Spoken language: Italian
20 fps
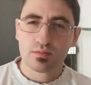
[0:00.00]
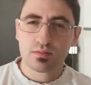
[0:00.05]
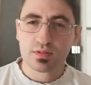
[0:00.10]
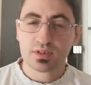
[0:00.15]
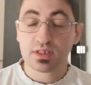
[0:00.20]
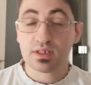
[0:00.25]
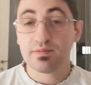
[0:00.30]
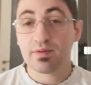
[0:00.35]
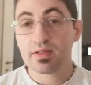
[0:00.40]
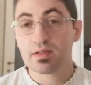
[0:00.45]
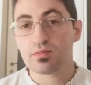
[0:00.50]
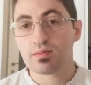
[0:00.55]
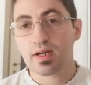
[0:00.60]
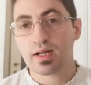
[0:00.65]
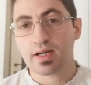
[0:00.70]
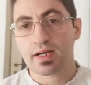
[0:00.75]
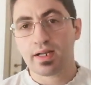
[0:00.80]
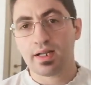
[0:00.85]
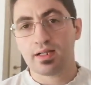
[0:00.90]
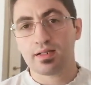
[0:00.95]
si vede
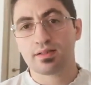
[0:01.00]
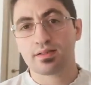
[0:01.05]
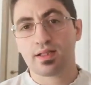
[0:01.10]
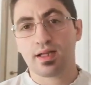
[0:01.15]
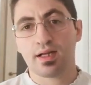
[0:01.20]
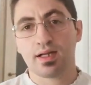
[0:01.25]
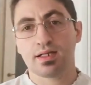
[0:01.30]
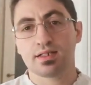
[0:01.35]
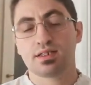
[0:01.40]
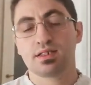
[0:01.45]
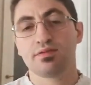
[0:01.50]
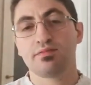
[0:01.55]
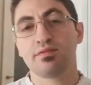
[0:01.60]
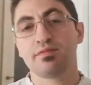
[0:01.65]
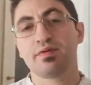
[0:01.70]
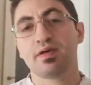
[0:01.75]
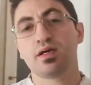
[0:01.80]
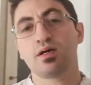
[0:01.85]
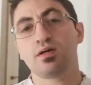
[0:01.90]
una realtà, si vive